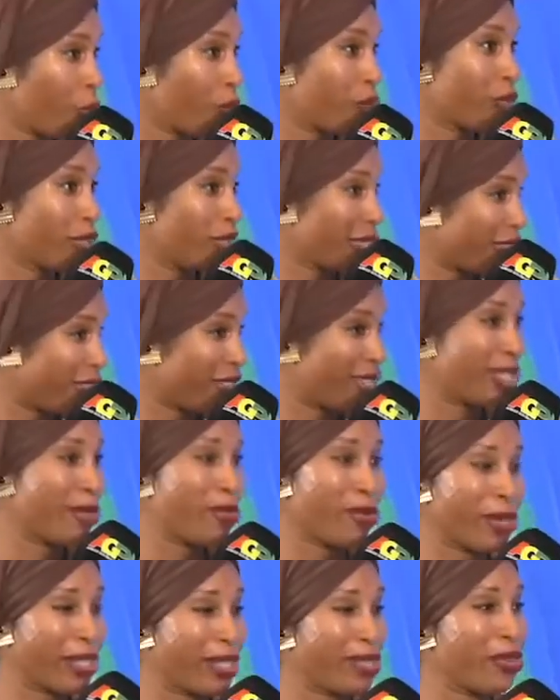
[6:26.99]
en français
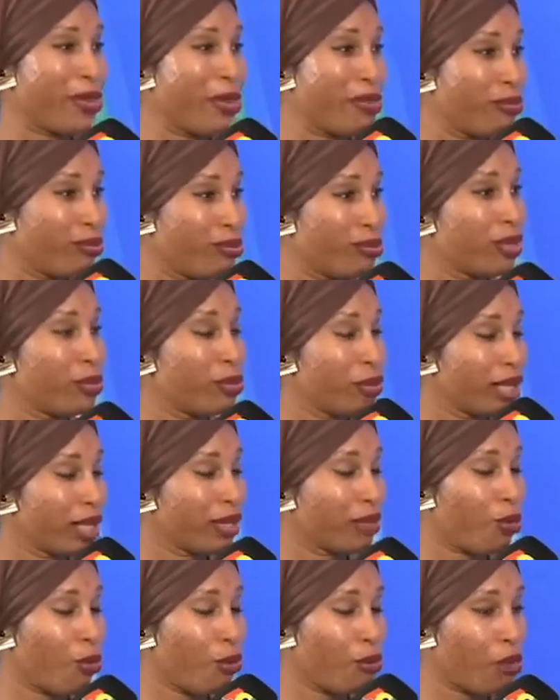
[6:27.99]
facile pour que les gens puissent
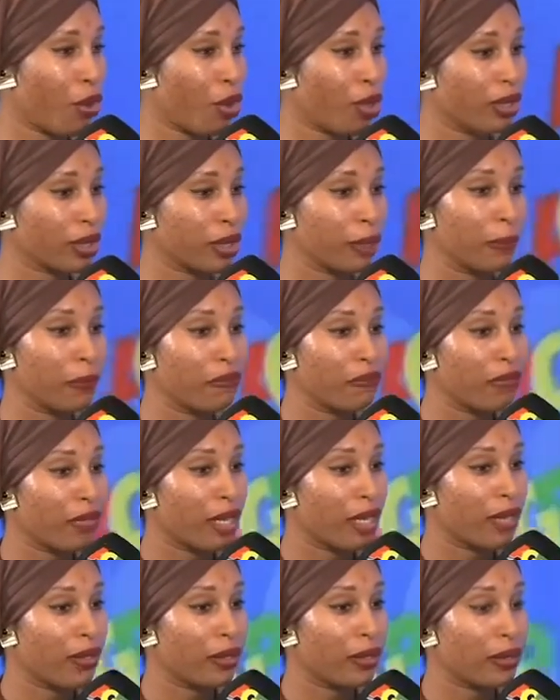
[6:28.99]
peut-être comprendre.
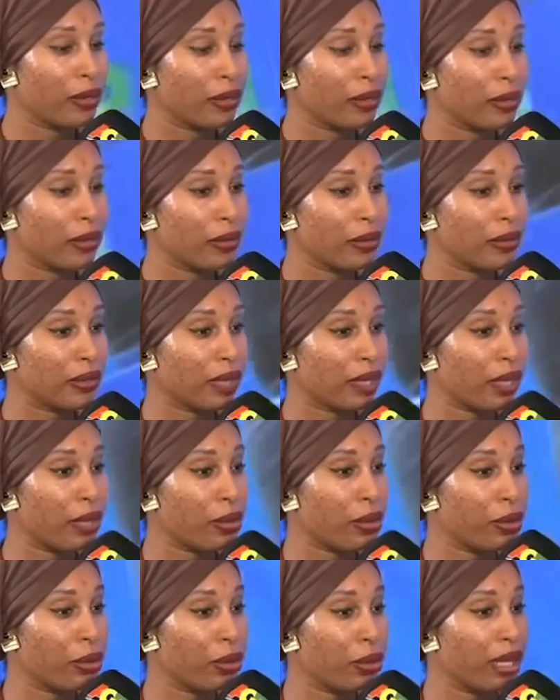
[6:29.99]
Euh, ce
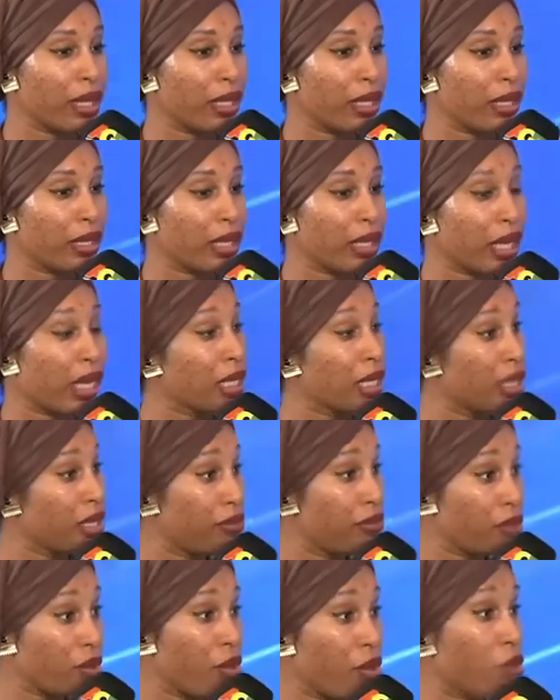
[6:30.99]
serait qu'un un
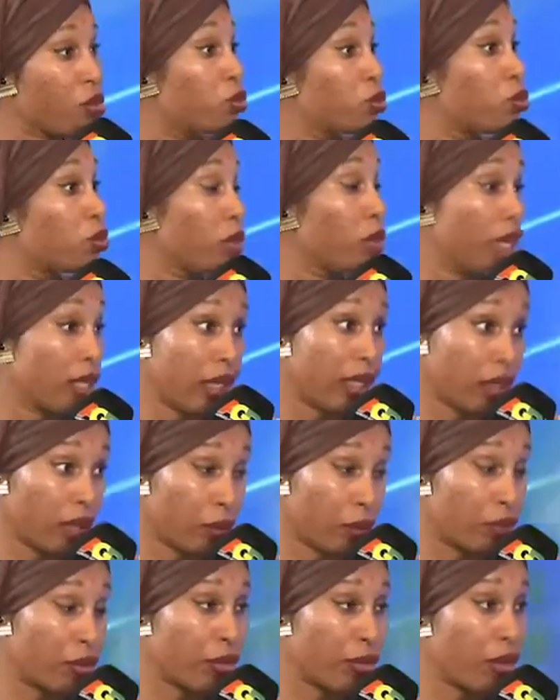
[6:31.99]
éleveur ou un
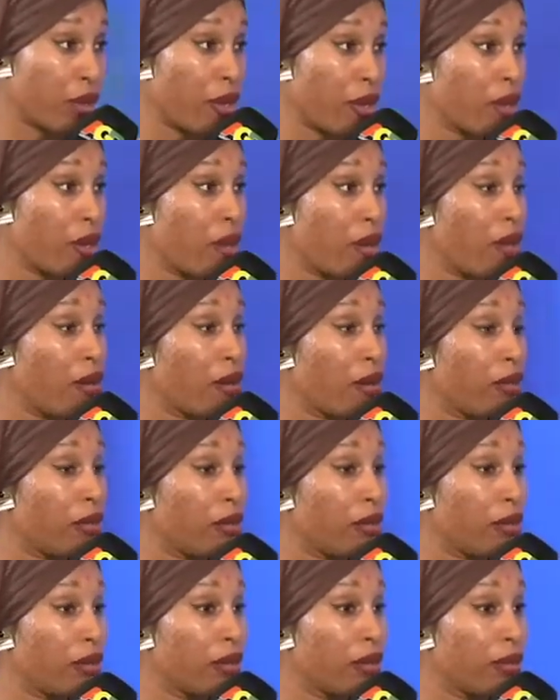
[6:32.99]
agriculteur
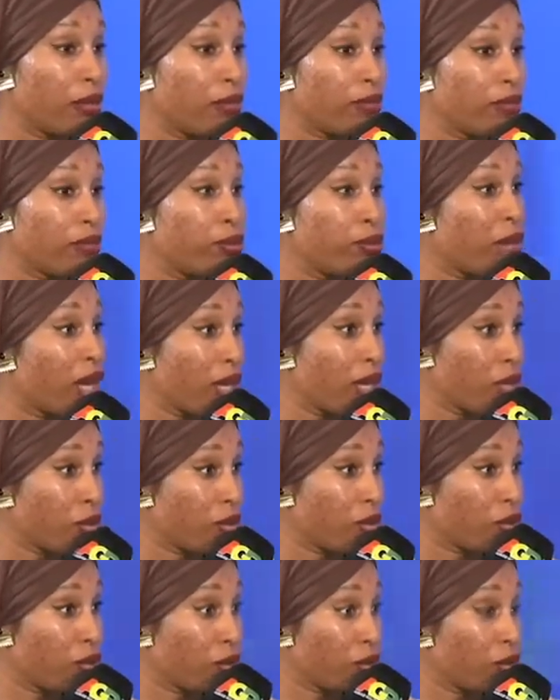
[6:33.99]
euh, pourra
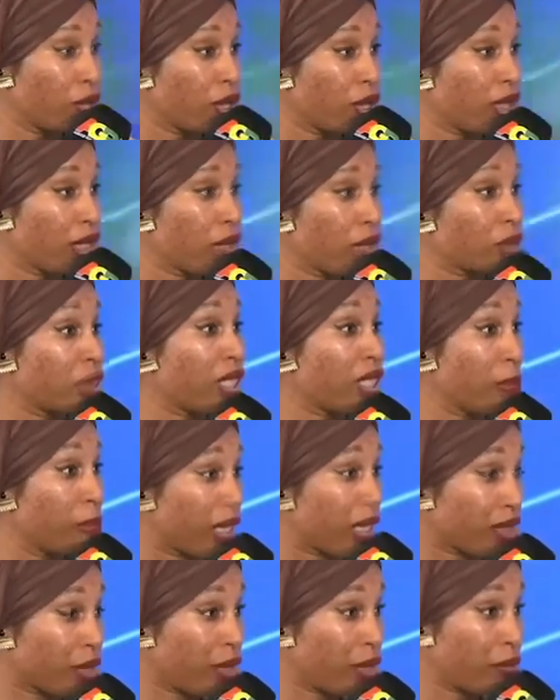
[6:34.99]
se connecter sur
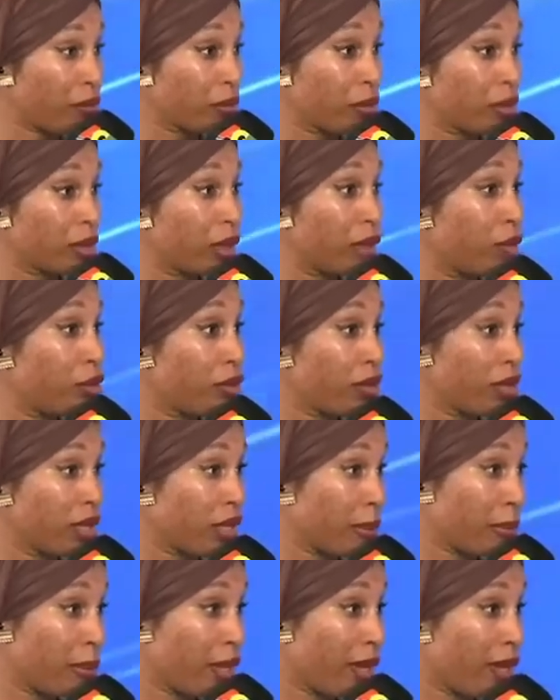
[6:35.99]
cette plateforme qui, je
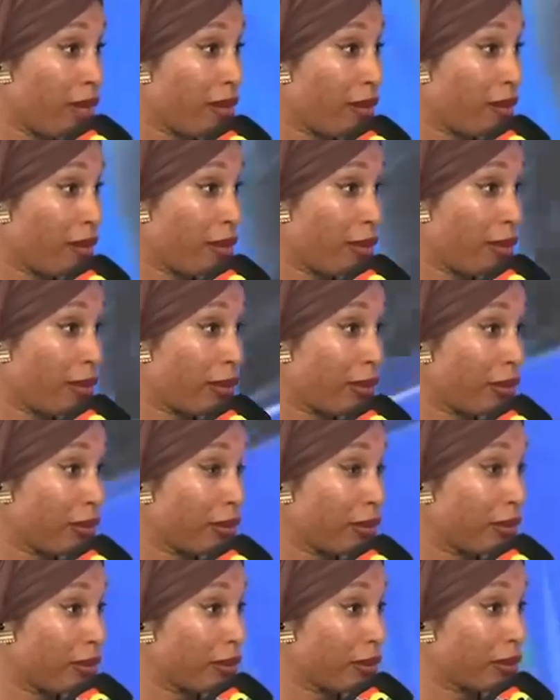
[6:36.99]
ne sais pas,
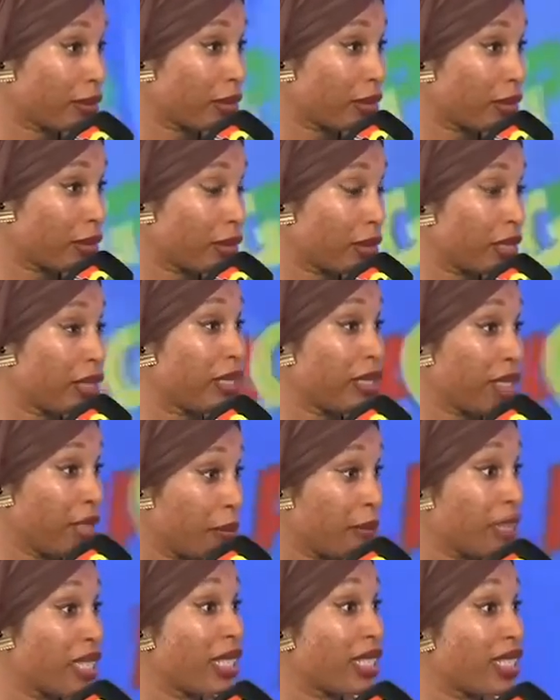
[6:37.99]
euh, qui
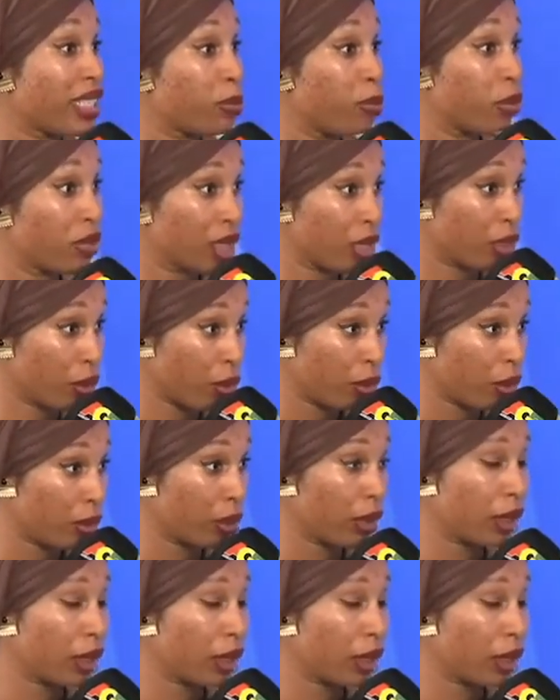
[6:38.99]
est mise à disposition